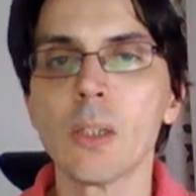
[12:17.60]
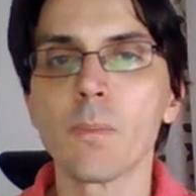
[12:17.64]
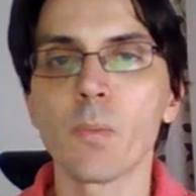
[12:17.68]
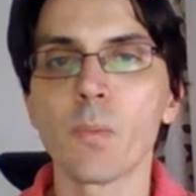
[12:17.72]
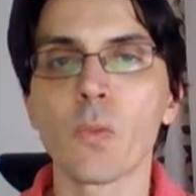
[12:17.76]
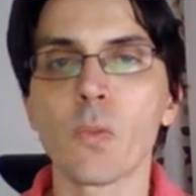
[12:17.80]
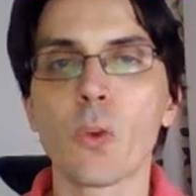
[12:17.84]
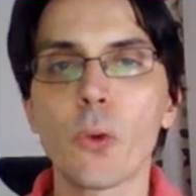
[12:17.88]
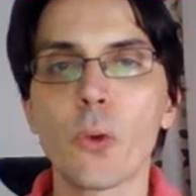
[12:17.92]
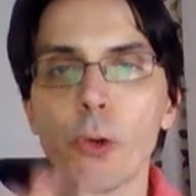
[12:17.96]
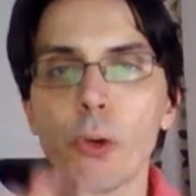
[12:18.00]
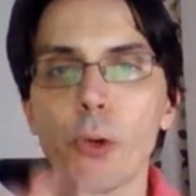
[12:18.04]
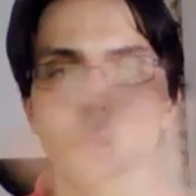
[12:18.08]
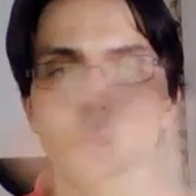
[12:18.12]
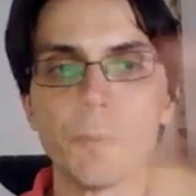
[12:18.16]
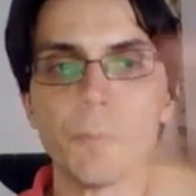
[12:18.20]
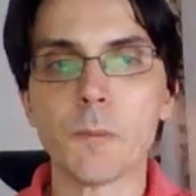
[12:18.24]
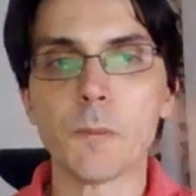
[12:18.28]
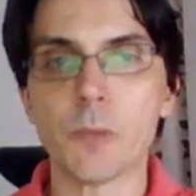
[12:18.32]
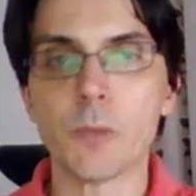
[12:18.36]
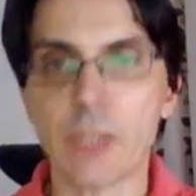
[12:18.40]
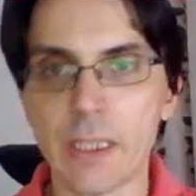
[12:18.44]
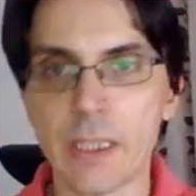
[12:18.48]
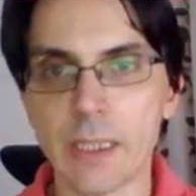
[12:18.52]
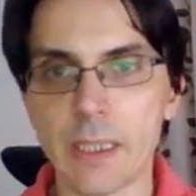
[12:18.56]
こういう
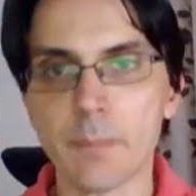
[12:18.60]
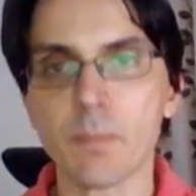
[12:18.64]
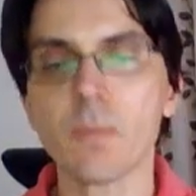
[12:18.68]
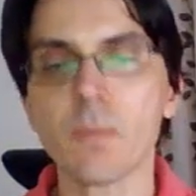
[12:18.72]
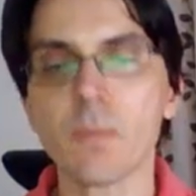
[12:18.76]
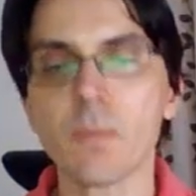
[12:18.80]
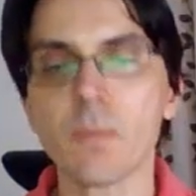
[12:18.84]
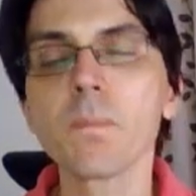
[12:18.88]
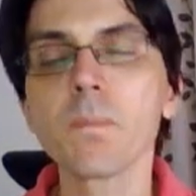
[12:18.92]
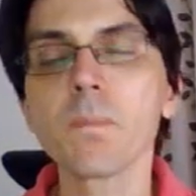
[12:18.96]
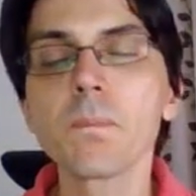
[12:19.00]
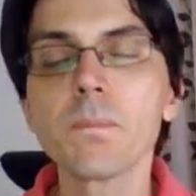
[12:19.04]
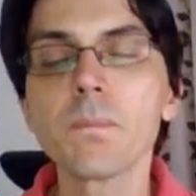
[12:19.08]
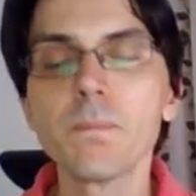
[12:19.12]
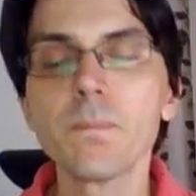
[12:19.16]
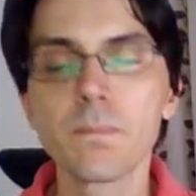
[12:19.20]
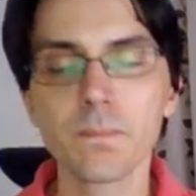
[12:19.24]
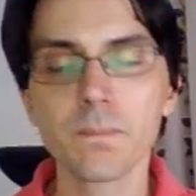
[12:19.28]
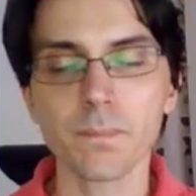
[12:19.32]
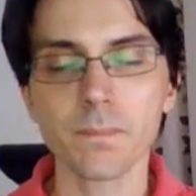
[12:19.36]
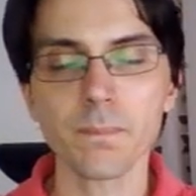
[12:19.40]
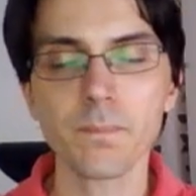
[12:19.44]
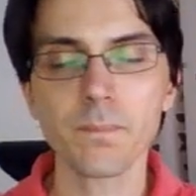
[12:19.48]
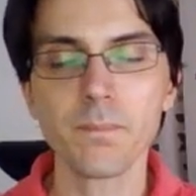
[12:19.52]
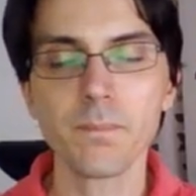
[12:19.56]
ふうな
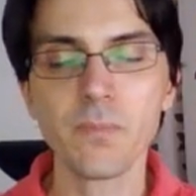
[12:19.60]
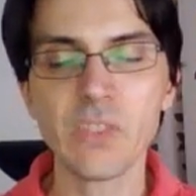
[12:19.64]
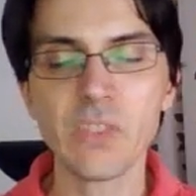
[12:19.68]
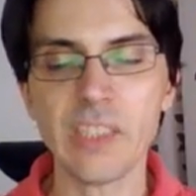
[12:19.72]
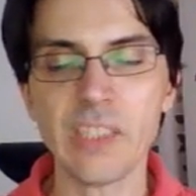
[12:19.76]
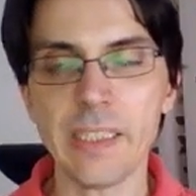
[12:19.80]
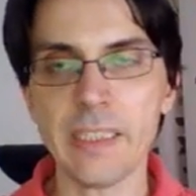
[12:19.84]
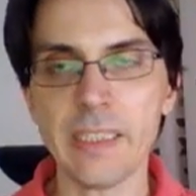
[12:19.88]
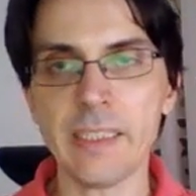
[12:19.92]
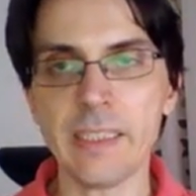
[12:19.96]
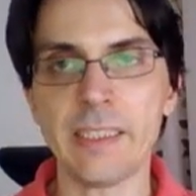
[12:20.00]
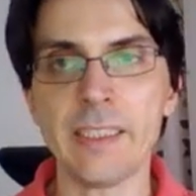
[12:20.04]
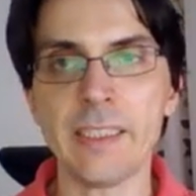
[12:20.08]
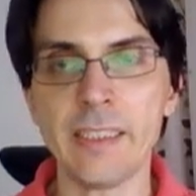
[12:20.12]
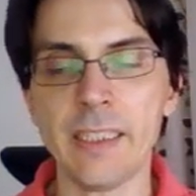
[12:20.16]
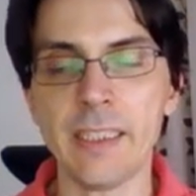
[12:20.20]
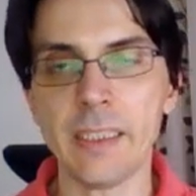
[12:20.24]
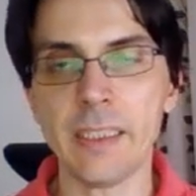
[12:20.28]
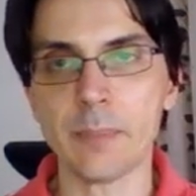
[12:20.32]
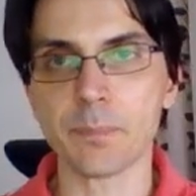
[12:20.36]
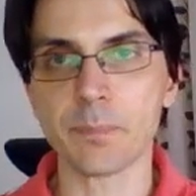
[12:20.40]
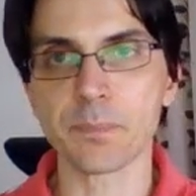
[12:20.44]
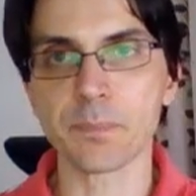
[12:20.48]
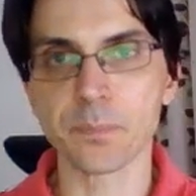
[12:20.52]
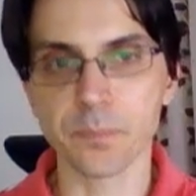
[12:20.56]
定義
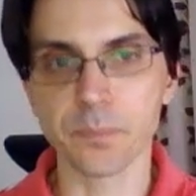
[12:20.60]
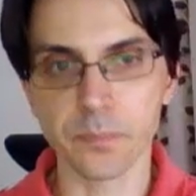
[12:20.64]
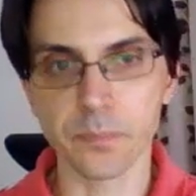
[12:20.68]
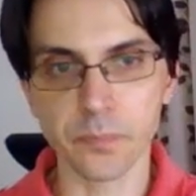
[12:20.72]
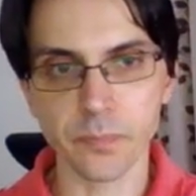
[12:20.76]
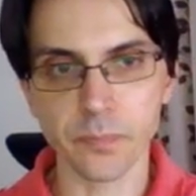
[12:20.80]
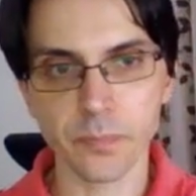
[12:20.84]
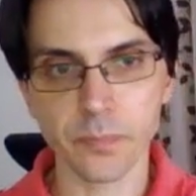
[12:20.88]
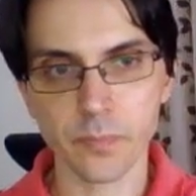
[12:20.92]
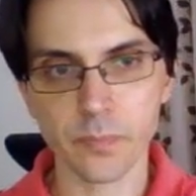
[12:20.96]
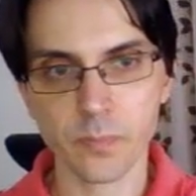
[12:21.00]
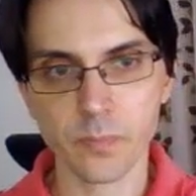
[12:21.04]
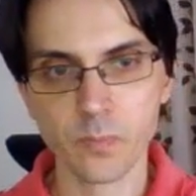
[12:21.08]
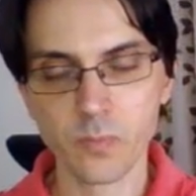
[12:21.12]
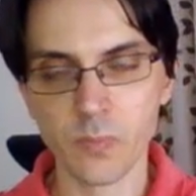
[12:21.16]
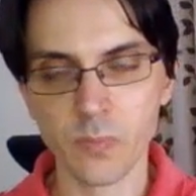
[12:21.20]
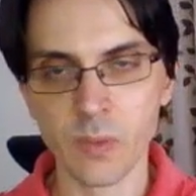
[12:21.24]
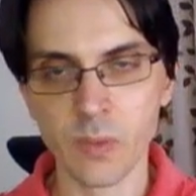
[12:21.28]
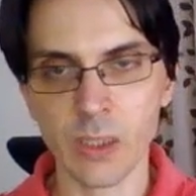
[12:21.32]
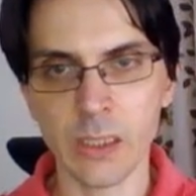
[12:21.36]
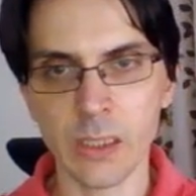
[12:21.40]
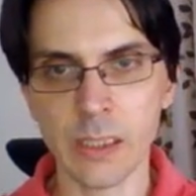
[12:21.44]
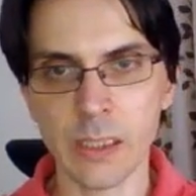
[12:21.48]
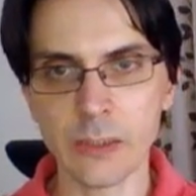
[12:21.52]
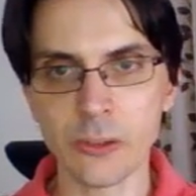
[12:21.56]
で
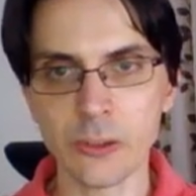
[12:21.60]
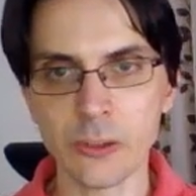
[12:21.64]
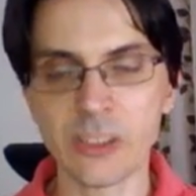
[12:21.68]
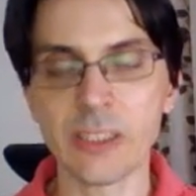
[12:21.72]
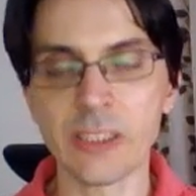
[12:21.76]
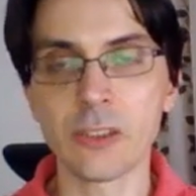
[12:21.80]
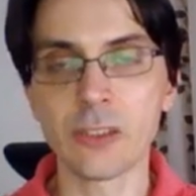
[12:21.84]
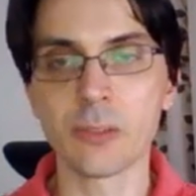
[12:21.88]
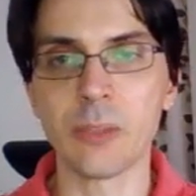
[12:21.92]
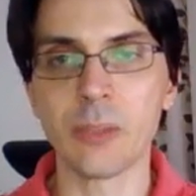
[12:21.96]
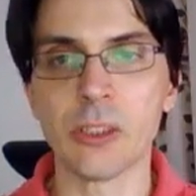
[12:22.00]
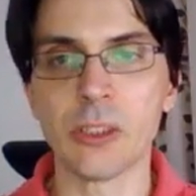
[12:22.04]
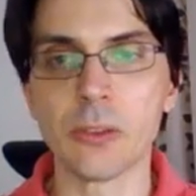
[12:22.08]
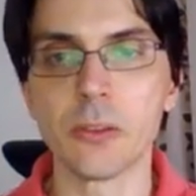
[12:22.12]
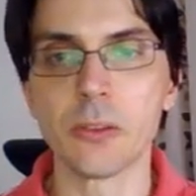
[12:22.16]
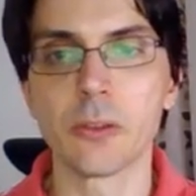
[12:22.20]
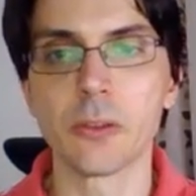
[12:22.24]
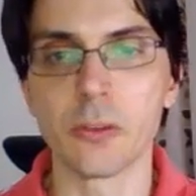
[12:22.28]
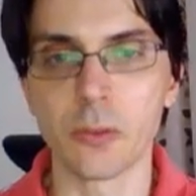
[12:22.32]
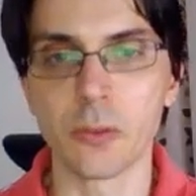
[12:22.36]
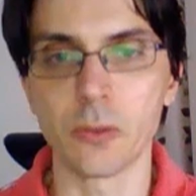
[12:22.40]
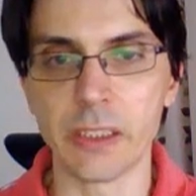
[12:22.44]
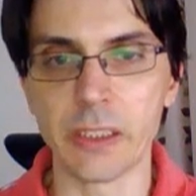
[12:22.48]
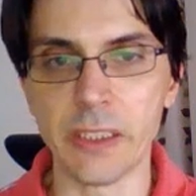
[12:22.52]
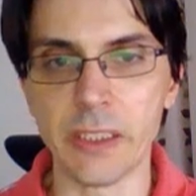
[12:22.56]
あの説明するこ
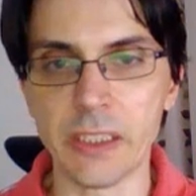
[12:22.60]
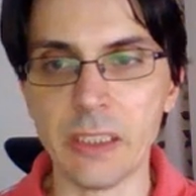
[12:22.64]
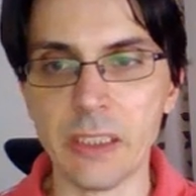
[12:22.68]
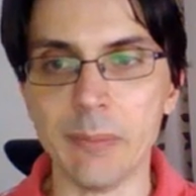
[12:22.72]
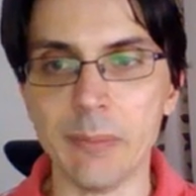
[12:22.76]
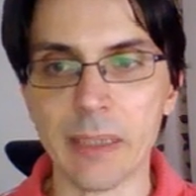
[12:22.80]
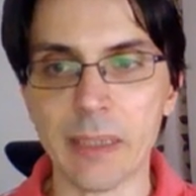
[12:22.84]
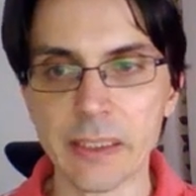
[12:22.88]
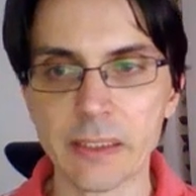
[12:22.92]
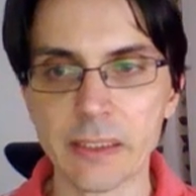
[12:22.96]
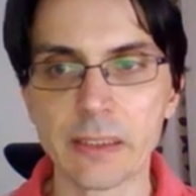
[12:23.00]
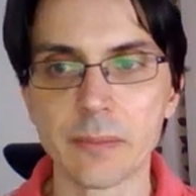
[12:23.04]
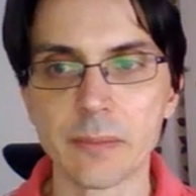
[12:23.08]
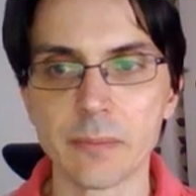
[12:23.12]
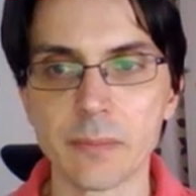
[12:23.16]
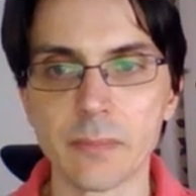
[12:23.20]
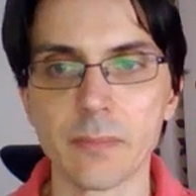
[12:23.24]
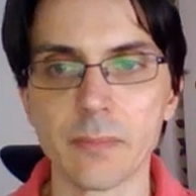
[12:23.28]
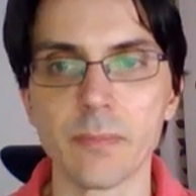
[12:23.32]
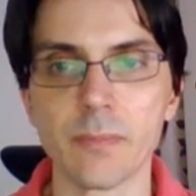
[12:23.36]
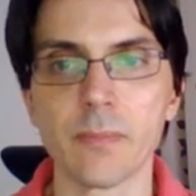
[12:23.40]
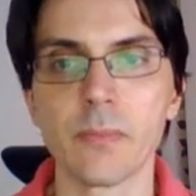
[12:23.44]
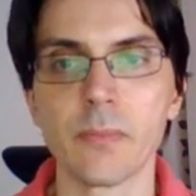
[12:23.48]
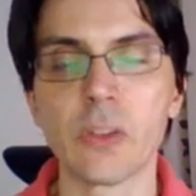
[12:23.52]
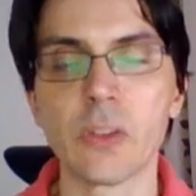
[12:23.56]
とができます。
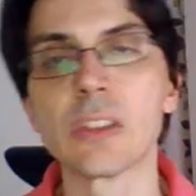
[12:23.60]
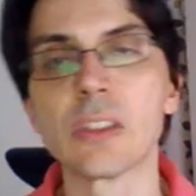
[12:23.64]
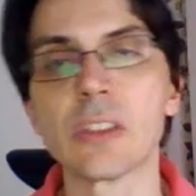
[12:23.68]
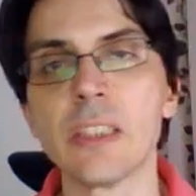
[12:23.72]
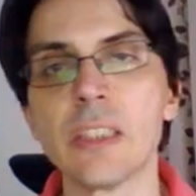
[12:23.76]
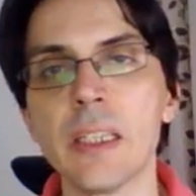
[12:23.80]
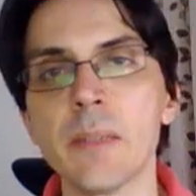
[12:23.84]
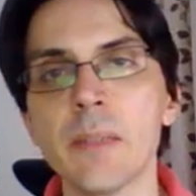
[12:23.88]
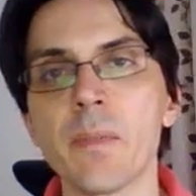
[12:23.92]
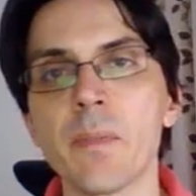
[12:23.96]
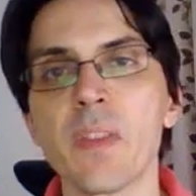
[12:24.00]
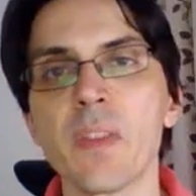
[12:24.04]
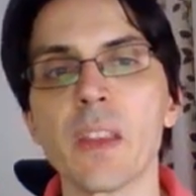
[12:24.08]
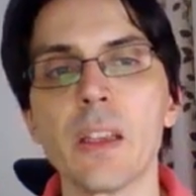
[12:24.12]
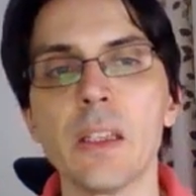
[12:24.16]
ですね。